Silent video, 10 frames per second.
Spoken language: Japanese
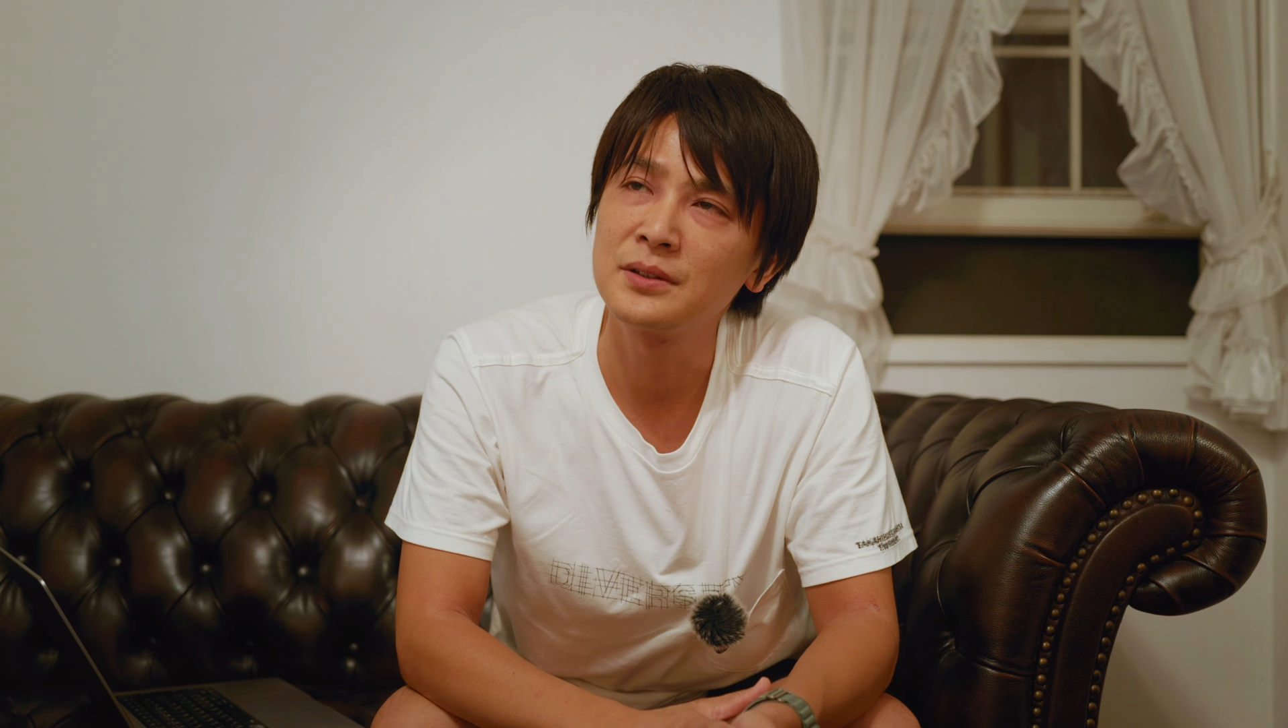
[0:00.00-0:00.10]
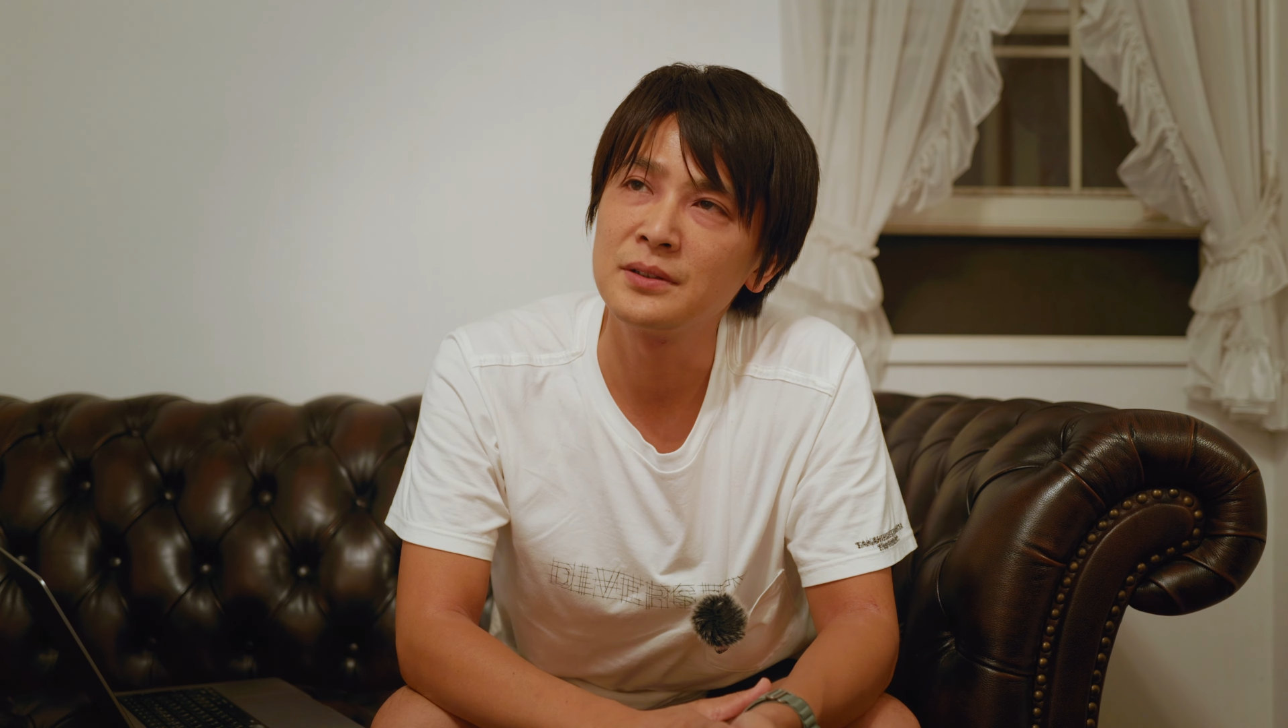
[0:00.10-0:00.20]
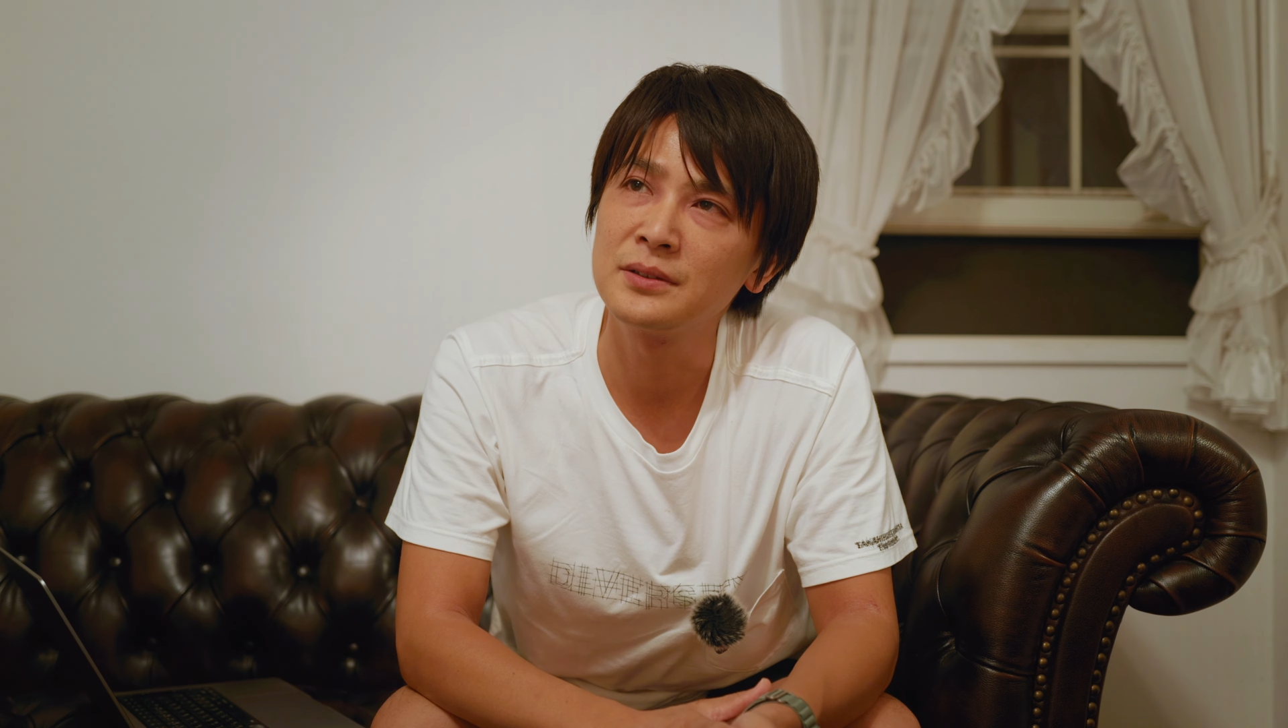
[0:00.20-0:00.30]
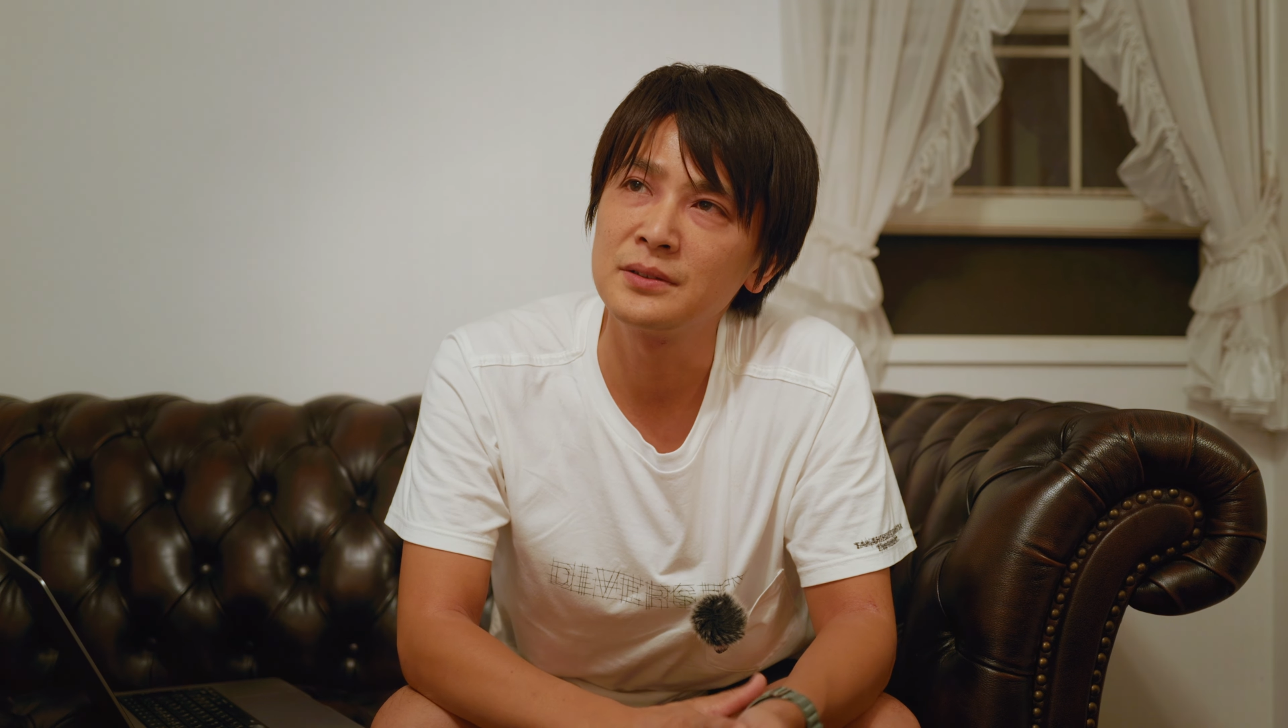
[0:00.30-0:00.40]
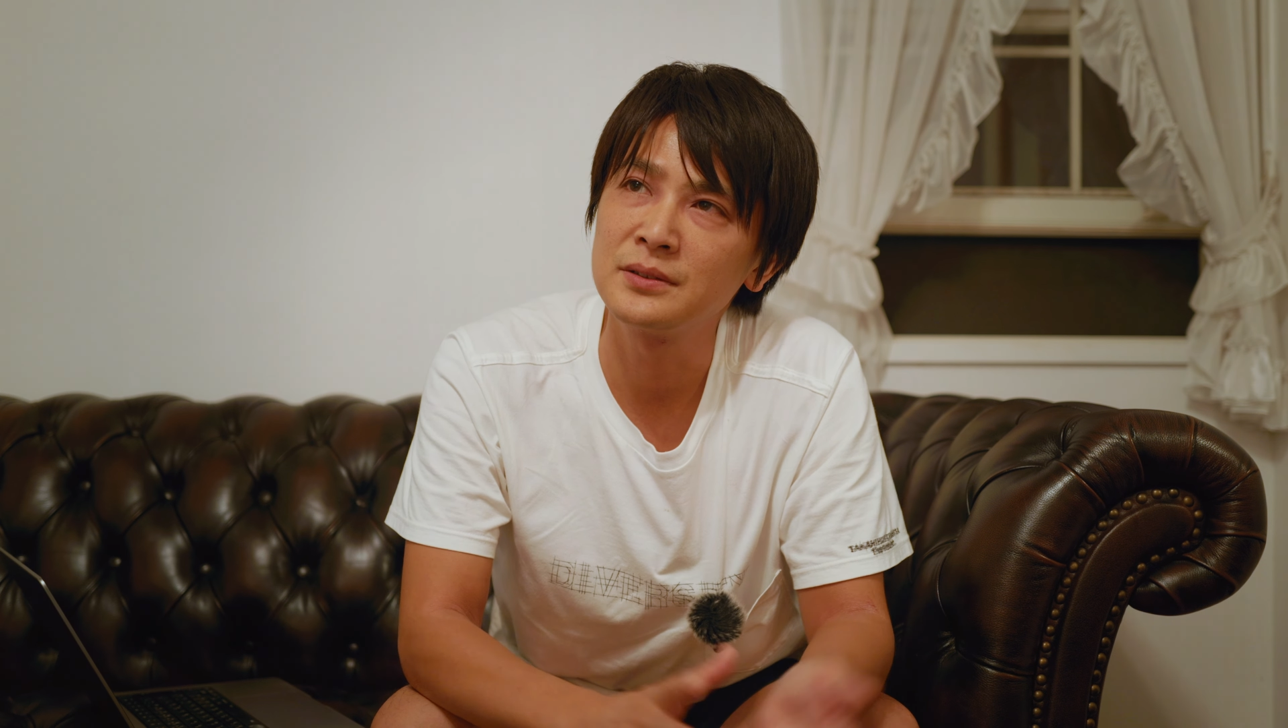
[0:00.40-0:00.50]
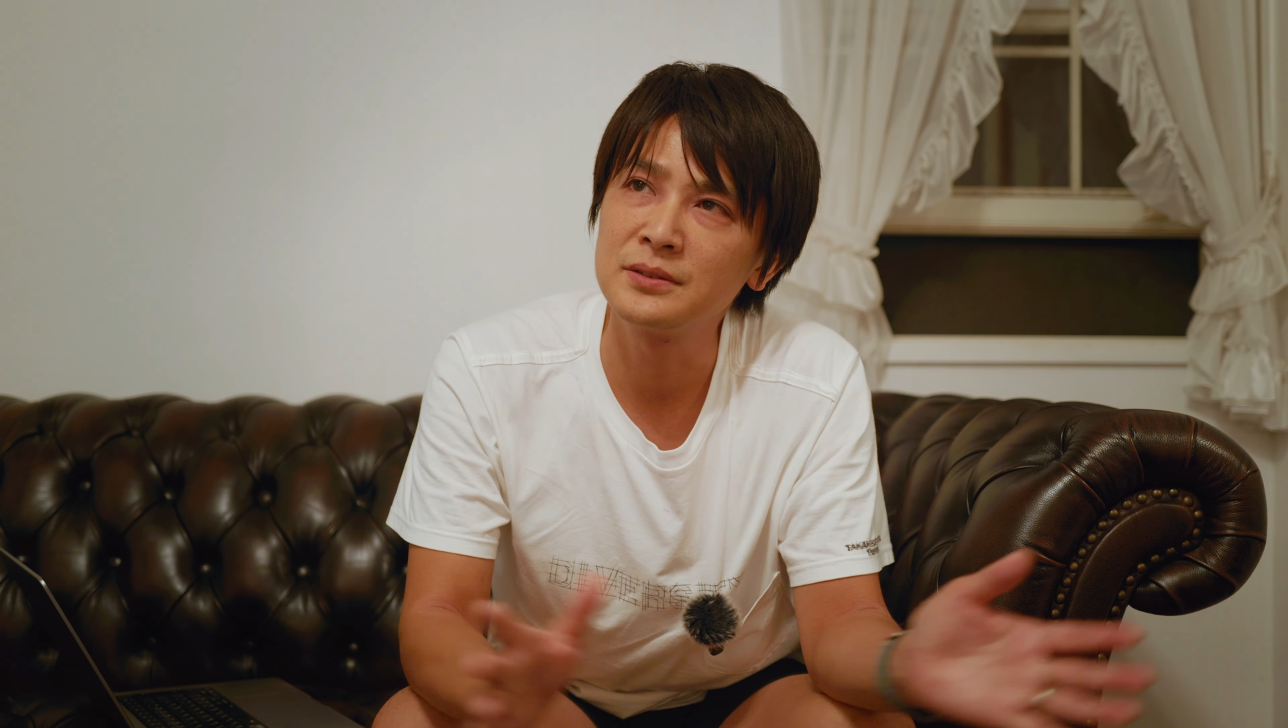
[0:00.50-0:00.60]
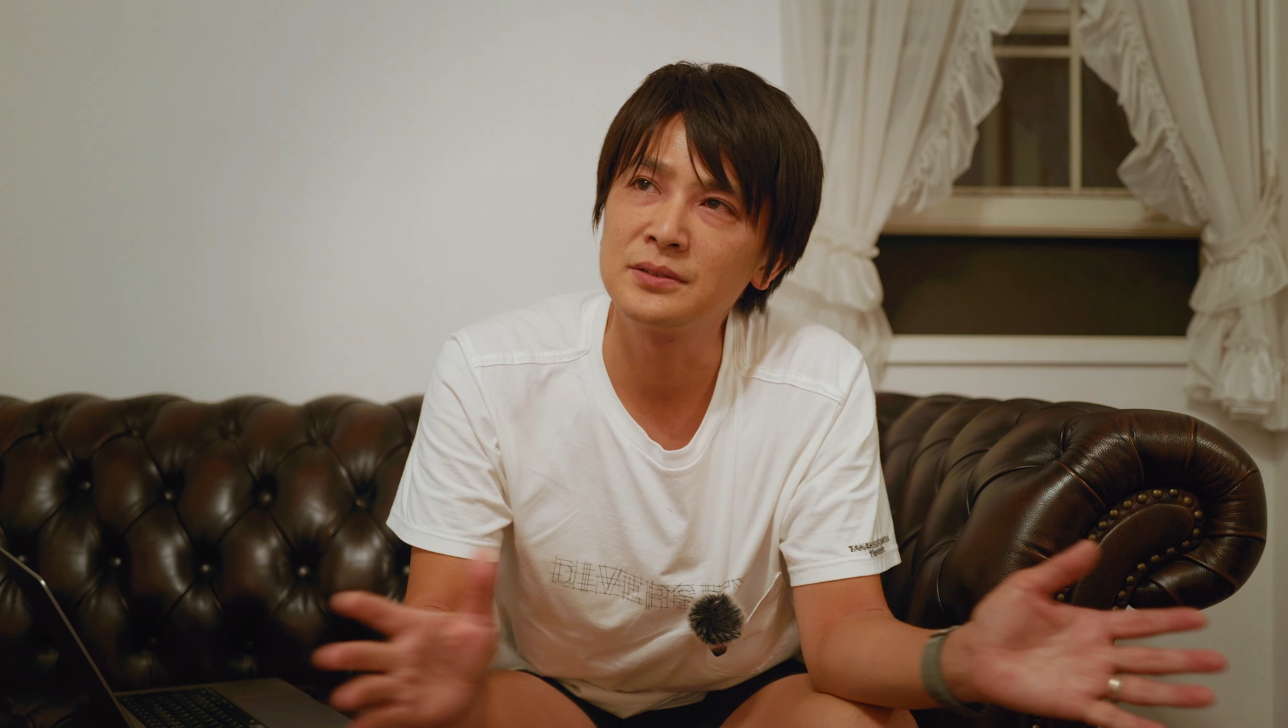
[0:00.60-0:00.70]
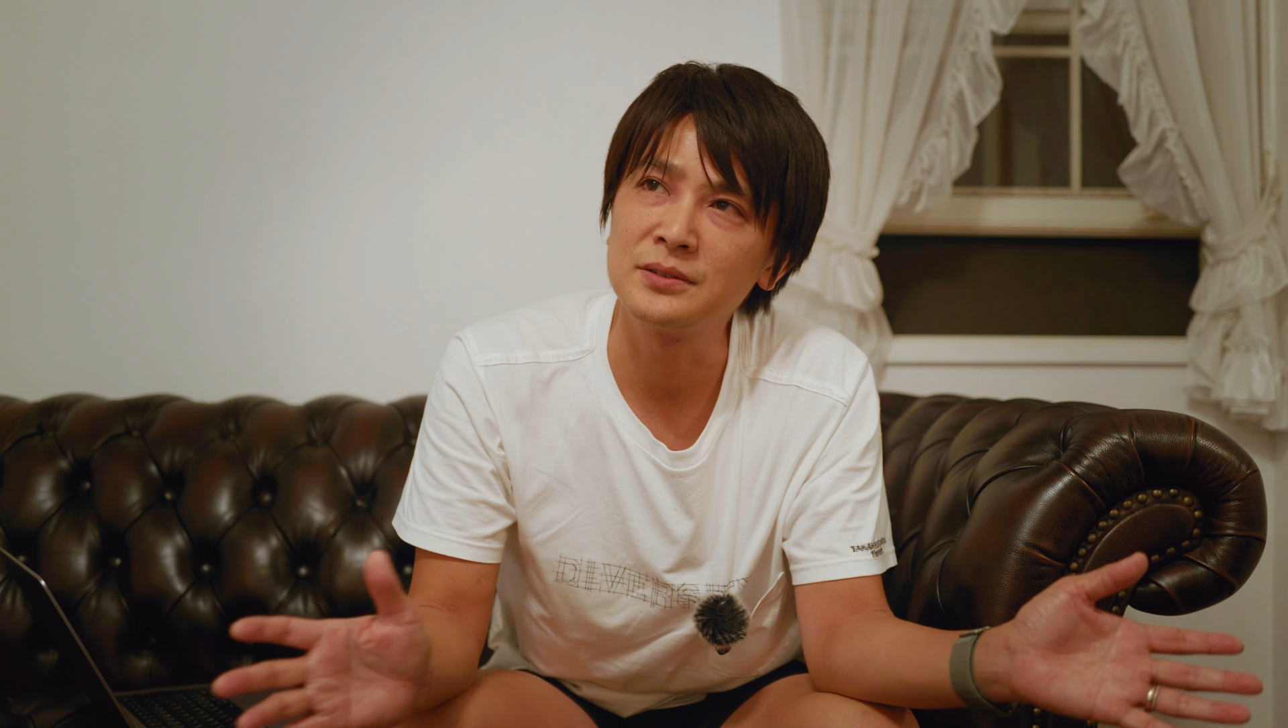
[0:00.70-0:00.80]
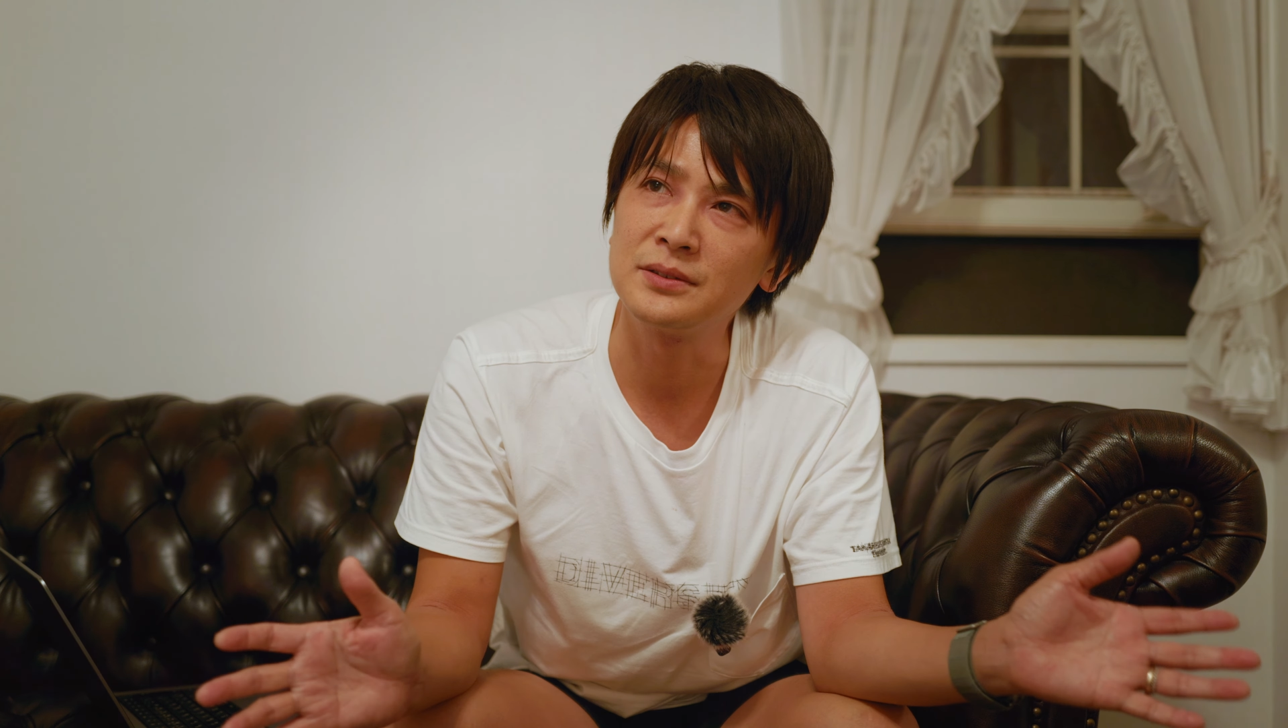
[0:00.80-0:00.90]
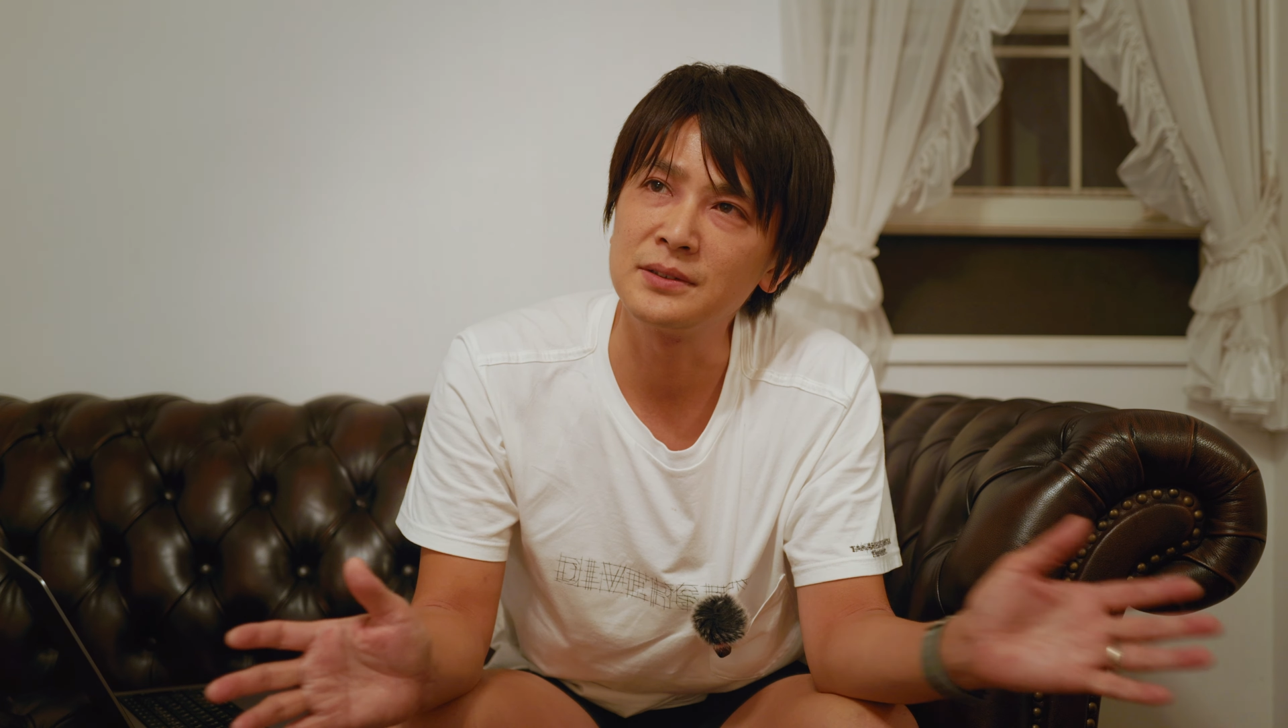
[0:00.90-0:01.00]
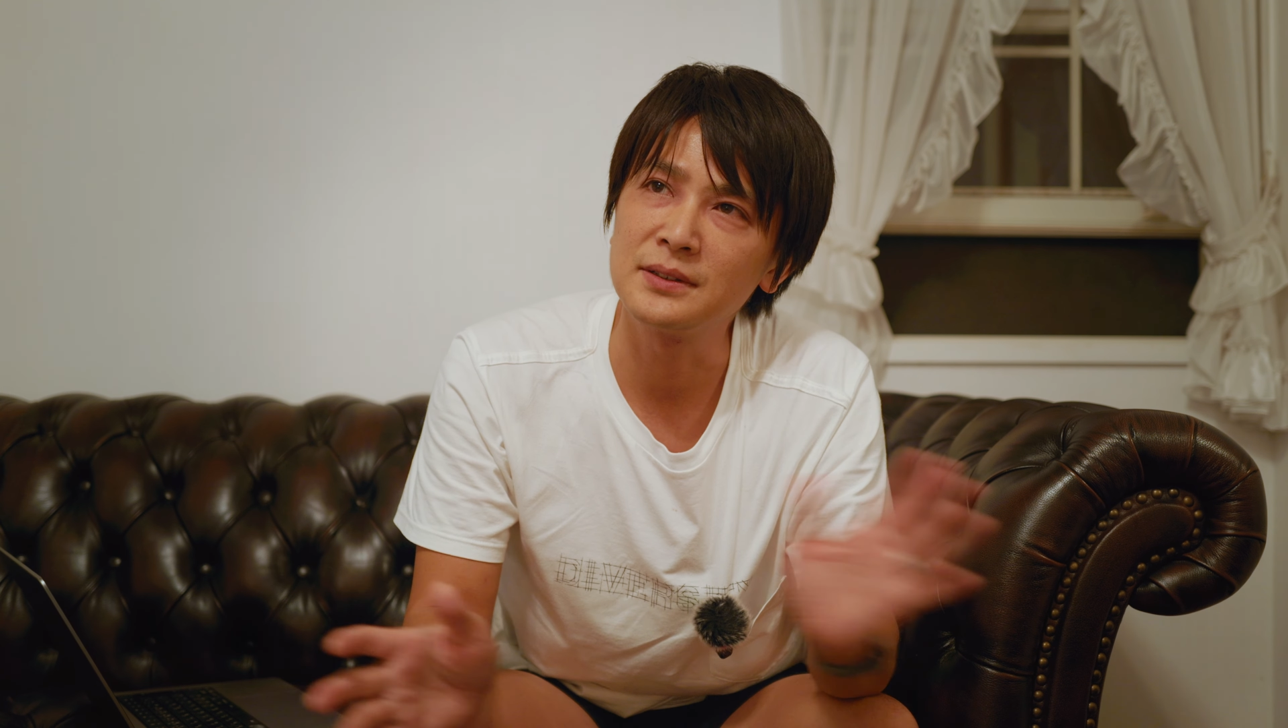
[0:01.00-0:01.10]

い